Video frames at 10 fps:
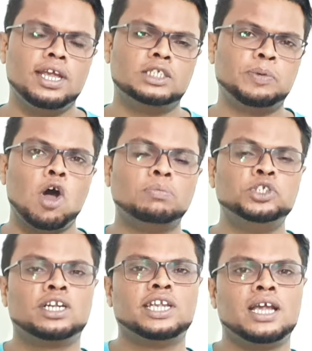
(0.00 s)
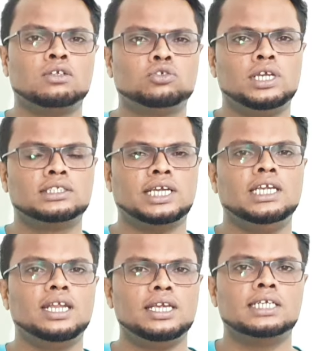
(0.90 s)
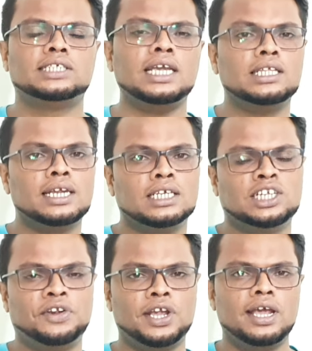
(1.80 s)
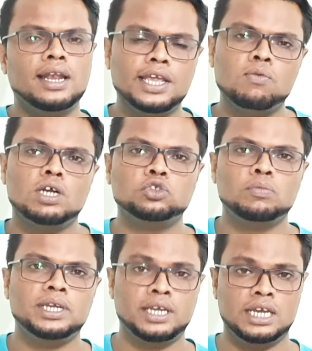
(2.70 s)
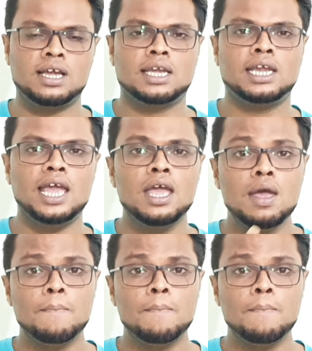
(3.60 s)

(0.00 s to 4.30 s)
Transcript: इस पर ऑब्जेक्ट किया दोस्तों ये सही नहीं है सही तरीके से ट्रायल नहीं हुआ जो भी है इनका कहना है